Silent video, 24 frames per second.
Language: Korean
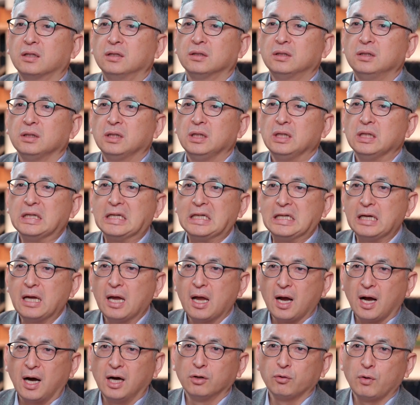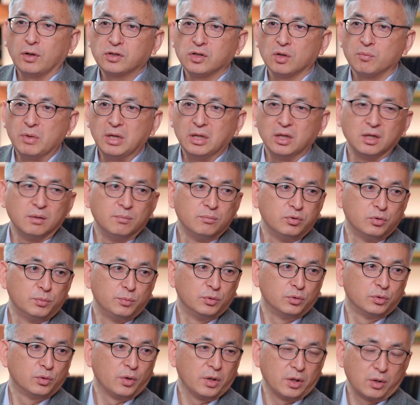그들이 이해가 돼서 믿는
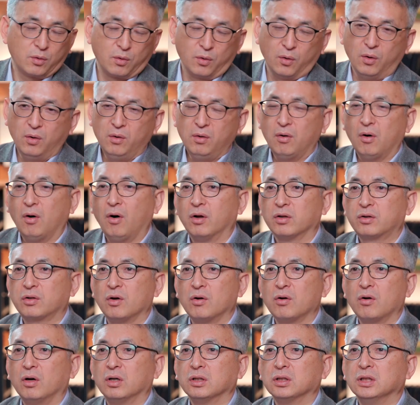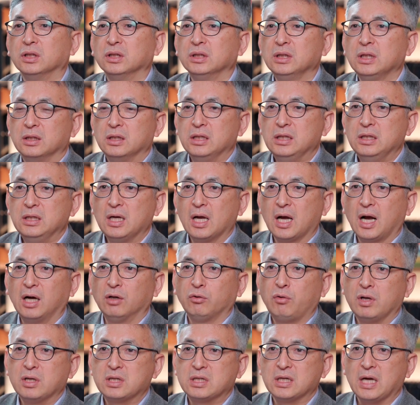부분도 있고 어떤 거는
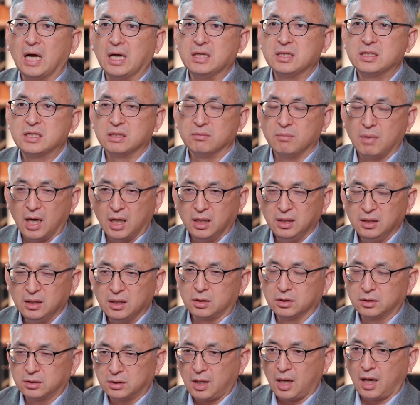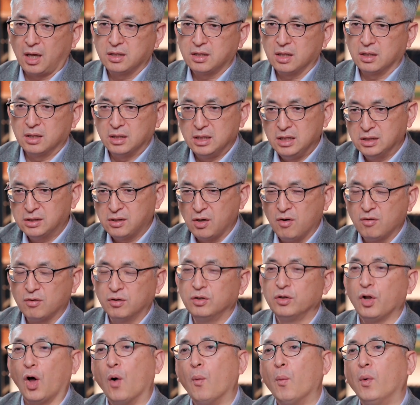이해가 되지 않지만 그때 이제
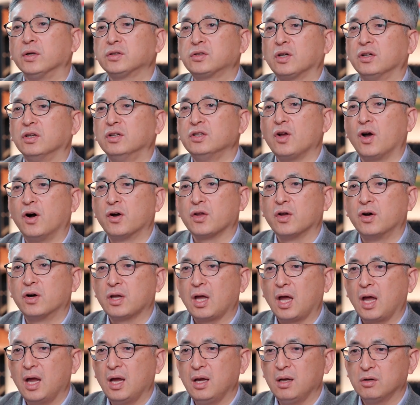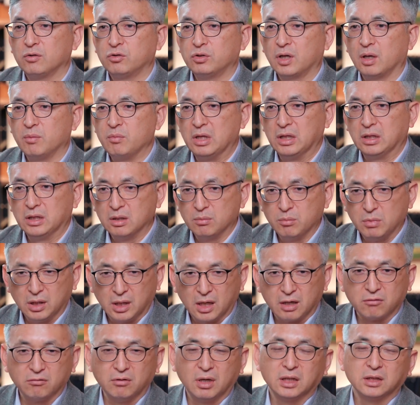이성을 넘어서는 영역에 우리가
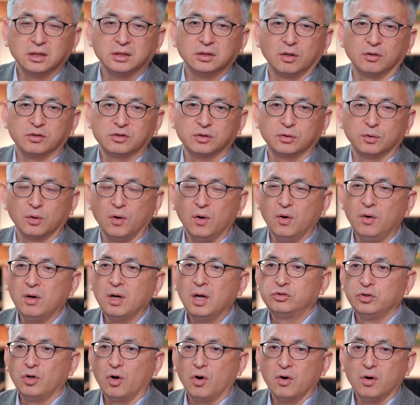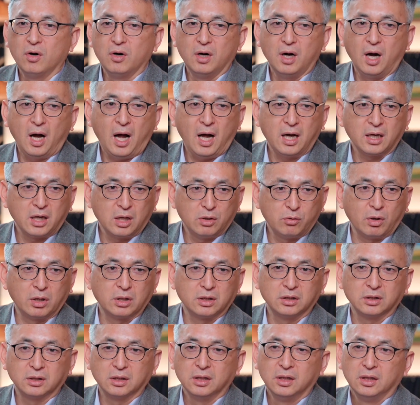믿음이라고 하는 것으로 수용하게
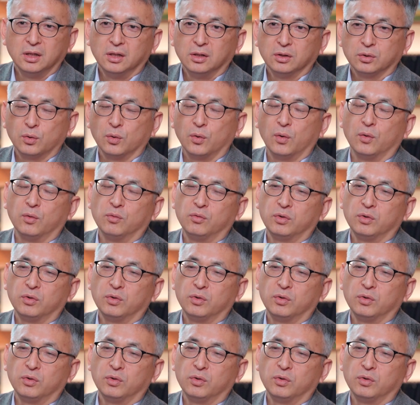되는 또